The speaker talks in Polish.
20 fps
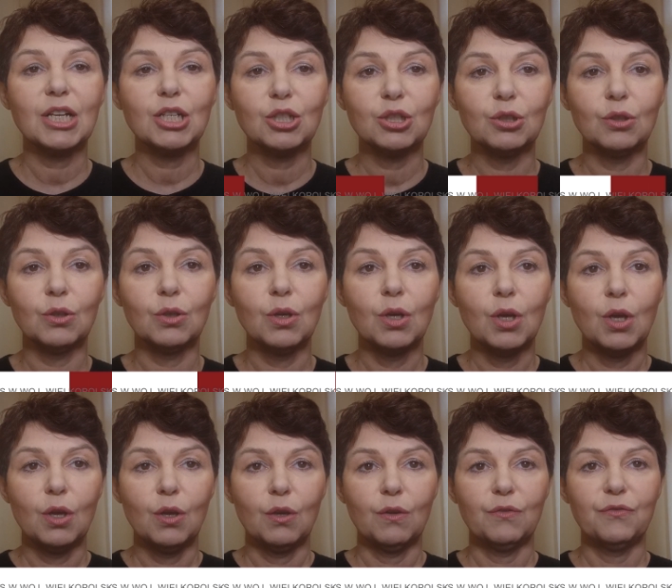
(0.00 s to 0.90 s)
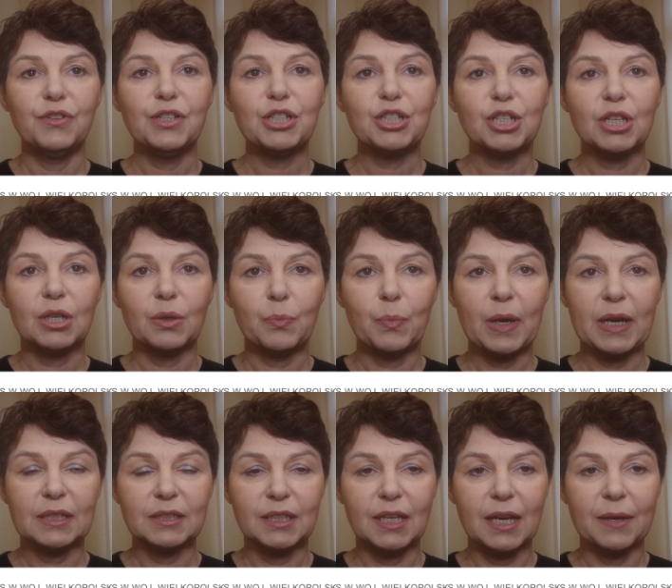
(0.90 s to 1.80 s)
aż do
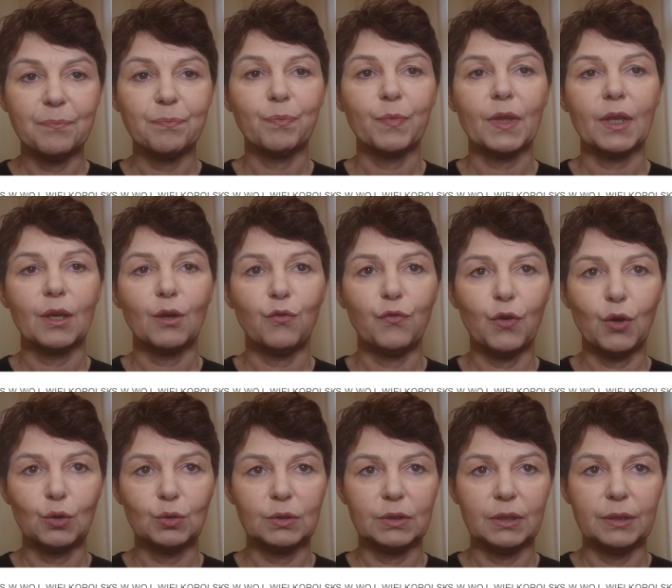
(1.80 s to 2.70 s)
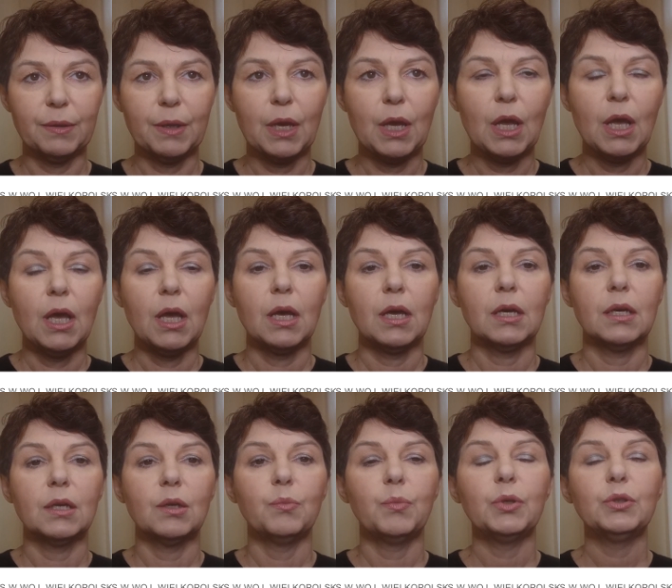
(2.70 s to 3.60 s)
wyczerpania kwoty.
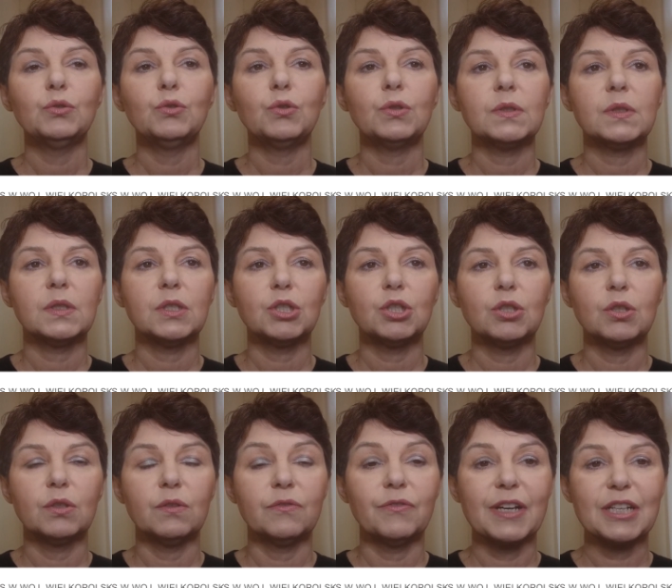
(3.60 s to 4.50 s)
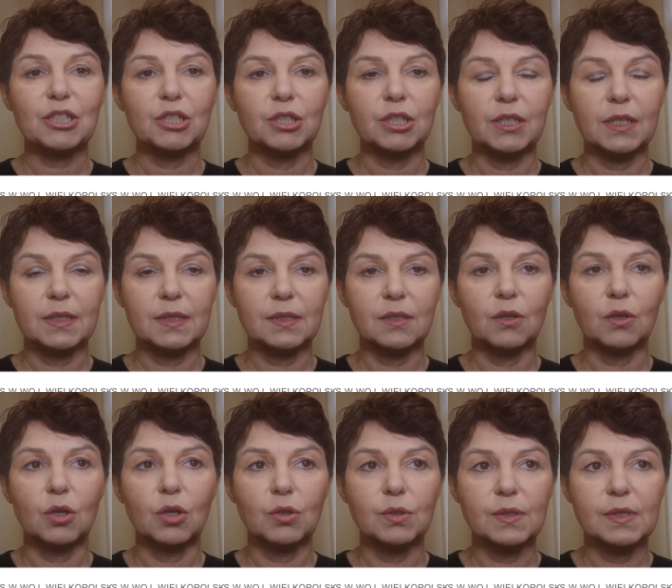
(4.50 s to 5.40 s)
E, bon turystyczny ważny jest
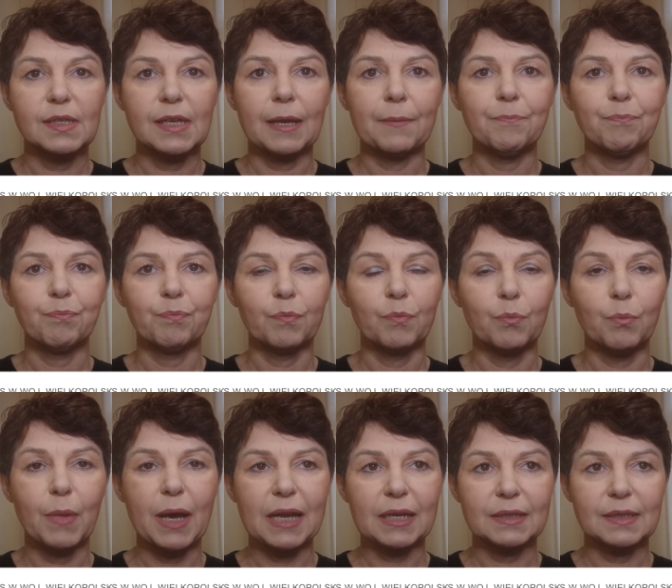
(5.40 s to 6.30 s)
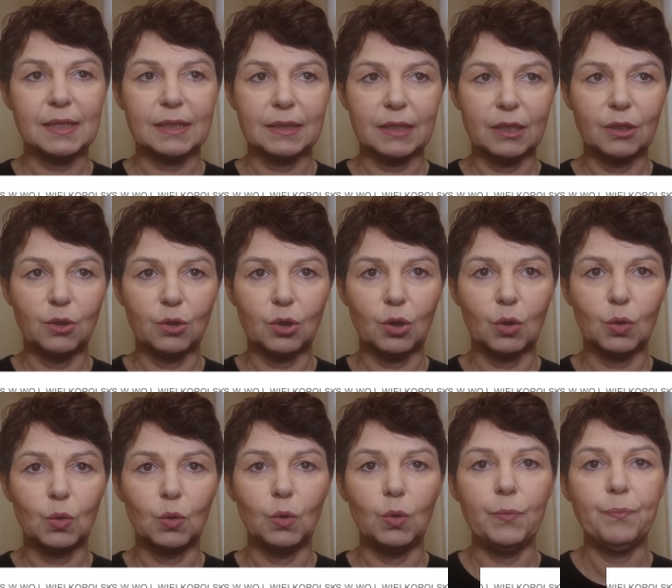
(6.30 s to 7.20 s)
do końca marca tego
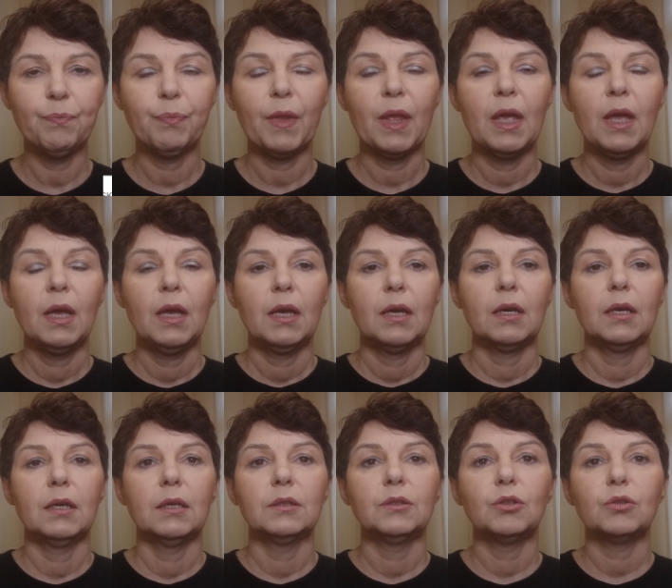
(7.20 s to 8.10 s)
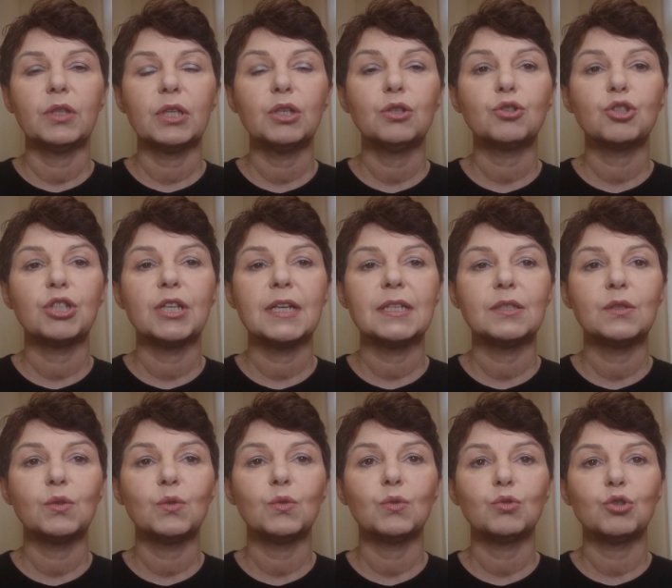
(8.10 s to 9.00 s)
roku. E, do tego
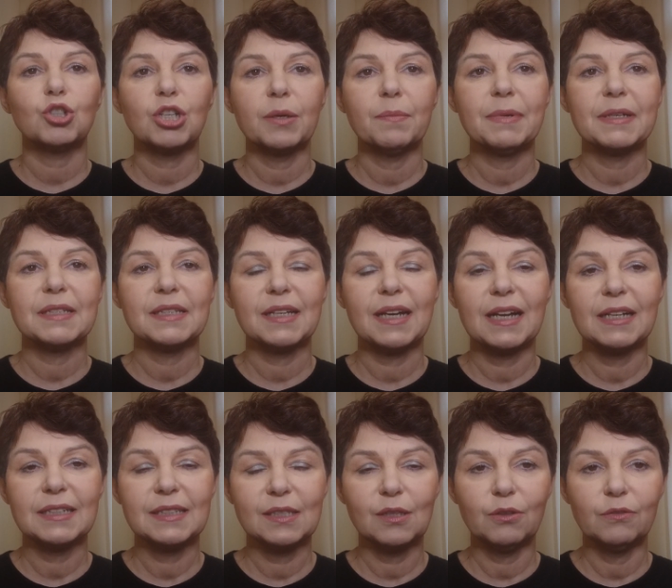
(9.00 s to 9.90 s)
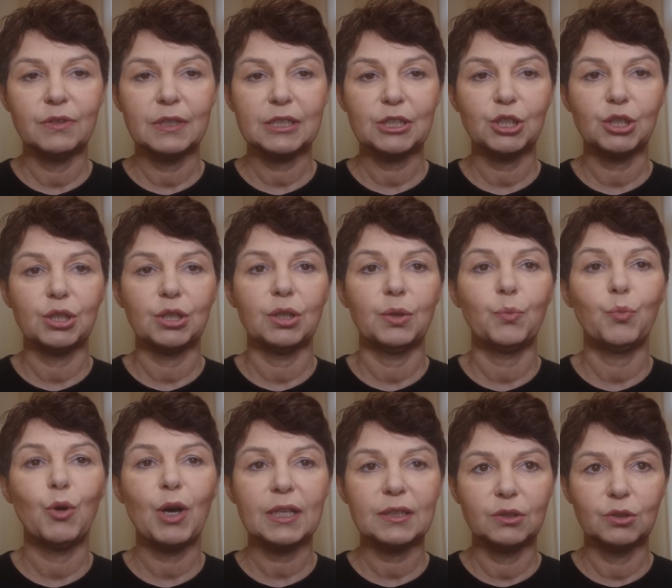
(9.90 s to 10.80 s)
czasu trzeba zrealizować
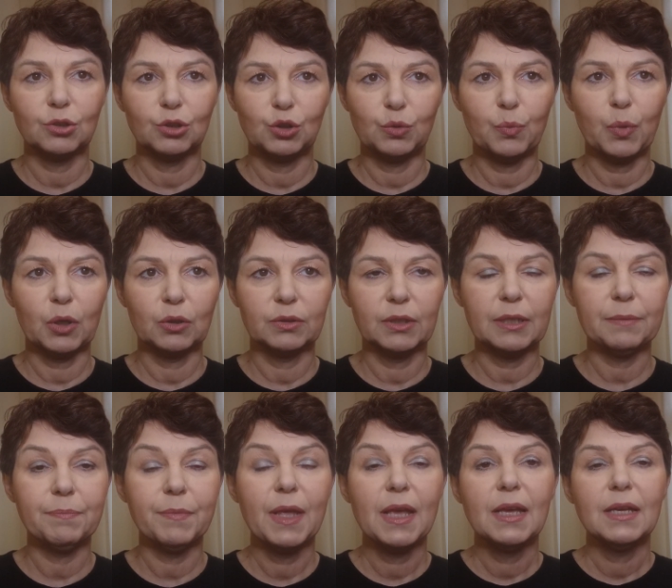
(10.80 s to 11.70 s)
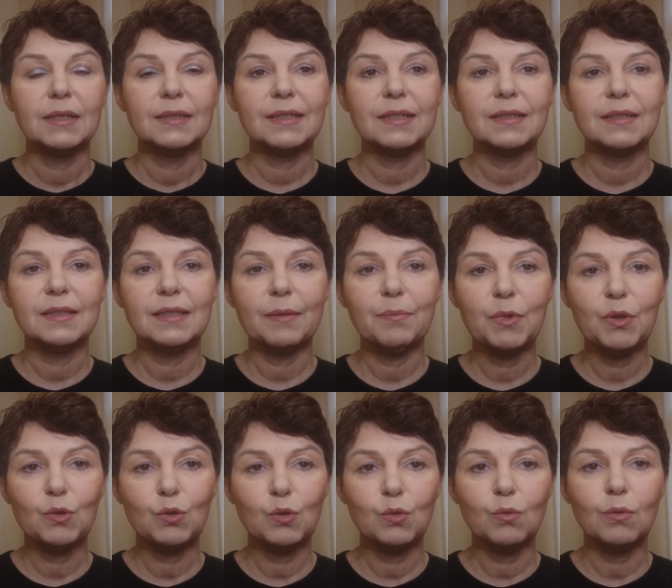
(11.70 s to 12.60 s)
płatność bonem, zaś
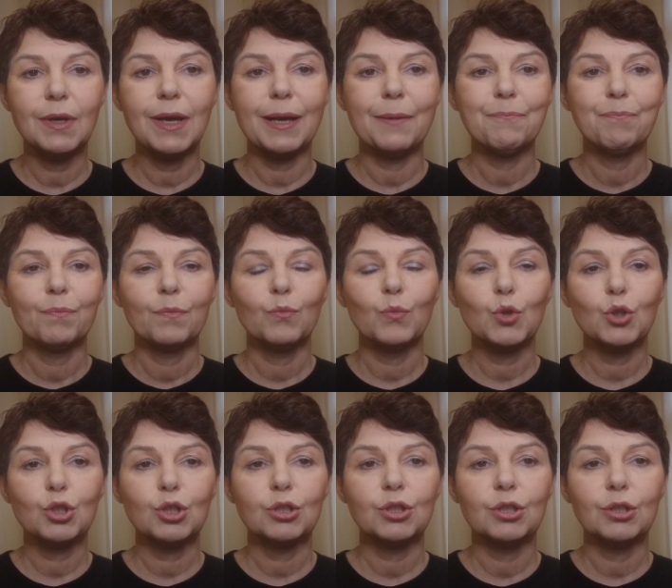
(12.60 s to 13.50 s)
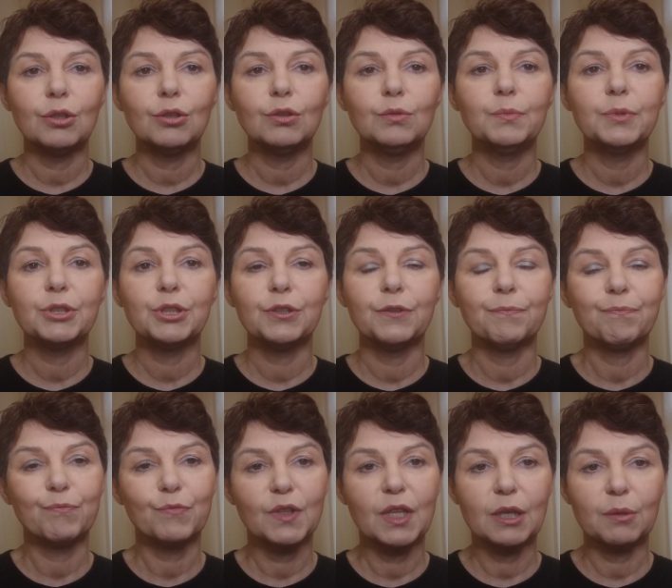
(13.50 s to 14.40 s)
sama usługa może się odbyć
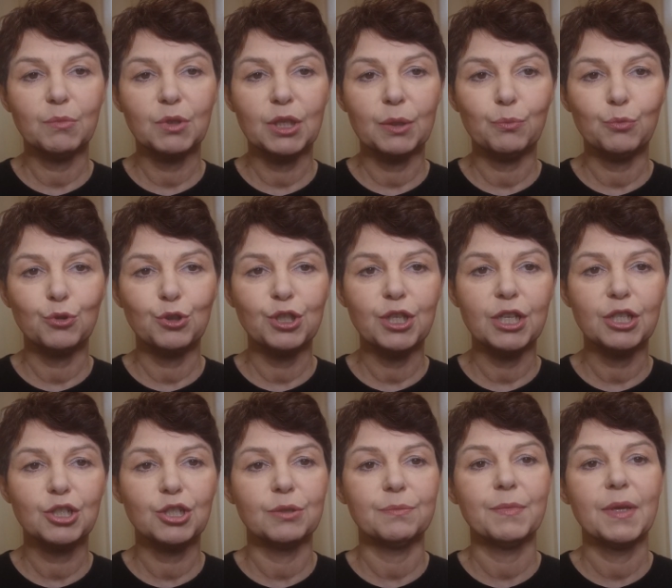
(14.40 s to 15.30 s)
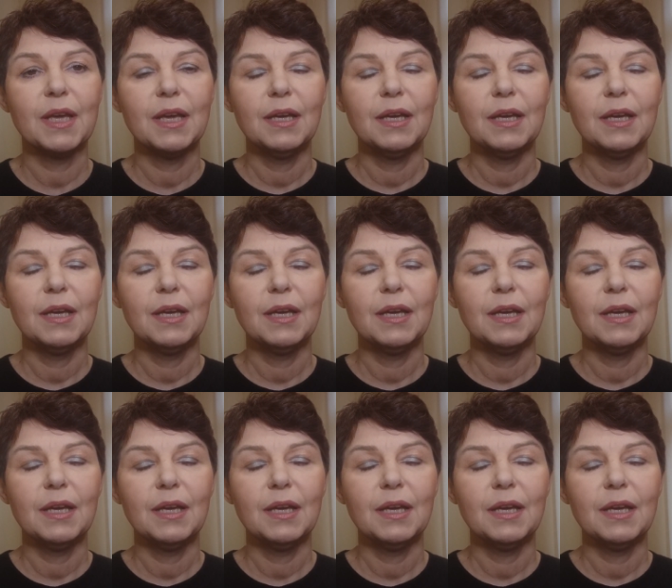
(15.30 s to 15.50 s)
w terminie późniejszym,